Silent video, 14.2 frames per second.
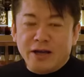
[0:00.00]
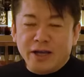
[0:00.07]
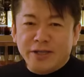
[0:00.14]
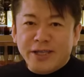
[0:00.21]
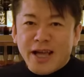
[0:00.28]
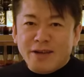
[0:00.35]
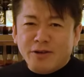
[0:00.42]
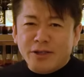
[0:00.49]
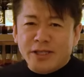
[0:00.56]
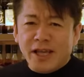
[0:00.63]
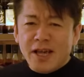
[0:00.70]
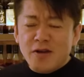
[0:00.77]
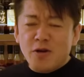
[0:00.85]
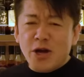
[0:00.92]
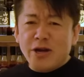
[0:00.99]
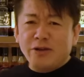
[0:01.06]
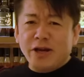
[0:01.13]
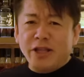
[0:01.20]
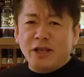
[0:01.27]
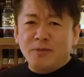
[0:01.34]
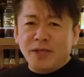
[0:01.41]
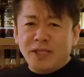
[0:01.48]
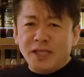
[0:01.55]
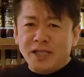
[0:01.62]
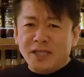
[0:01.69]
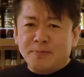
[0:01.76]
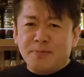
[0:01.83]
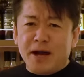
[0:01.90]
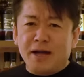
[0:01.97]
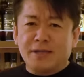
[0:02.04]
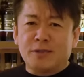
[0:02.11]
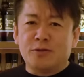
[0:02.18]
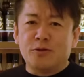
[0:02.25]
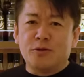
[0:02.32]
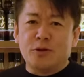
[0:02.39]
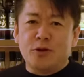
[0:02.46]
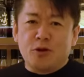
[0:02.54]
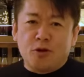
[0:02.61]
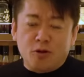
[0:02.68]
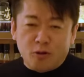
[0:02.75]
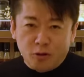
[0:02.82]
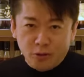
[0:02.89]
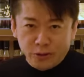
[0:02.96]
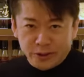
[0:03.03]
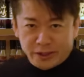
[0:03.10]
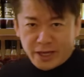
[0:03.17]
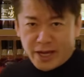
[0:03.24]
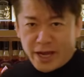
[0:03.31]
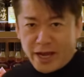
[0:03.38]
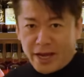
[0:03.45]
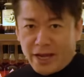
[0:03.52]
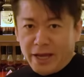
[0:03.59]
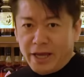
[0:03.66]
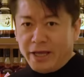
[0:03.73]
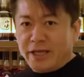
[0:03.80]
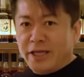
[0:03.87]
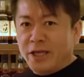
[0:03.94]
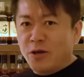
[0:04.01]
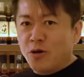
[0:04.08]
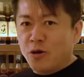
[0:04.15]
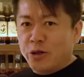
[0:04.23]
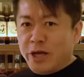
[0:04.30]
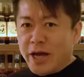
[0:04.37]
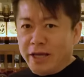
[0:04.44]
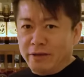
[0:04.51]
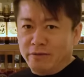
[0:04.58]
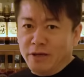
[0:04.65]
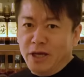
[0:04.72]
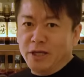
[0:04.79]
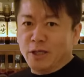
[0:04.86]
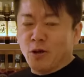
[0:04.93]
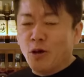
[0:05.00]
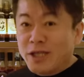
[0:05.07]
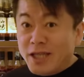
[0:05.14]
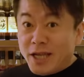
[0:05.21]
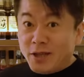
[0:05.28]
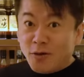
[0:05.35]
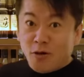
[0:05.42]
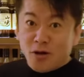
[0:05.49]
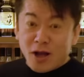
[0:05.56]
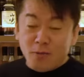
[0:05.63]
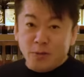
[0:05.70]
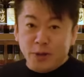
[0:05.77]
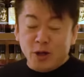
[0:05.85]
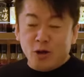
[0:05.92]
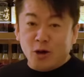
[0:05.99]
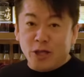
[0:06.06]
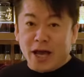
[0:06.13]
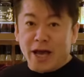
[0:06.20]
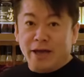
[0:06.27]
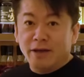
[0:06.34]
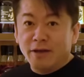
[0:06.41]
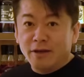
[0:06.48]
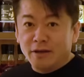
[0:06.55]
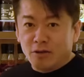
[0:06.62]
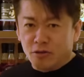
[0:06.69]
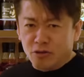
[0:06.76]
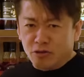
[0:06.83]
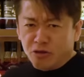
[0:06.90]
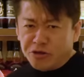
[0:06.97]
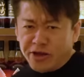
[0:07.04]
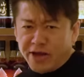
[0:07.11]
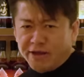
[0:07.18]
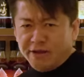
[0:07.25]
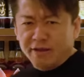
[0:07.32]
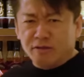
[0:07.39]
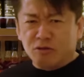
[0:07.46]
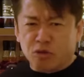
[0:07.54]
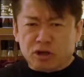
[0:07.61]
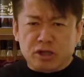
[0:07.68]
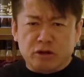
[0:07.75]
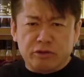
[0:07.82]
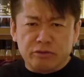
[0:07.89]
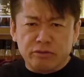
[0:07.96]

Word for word: 月額せんごひゃくえんでビジネスパーソンの音声え聞き放題、そして動画も見放題ということでいっとるし。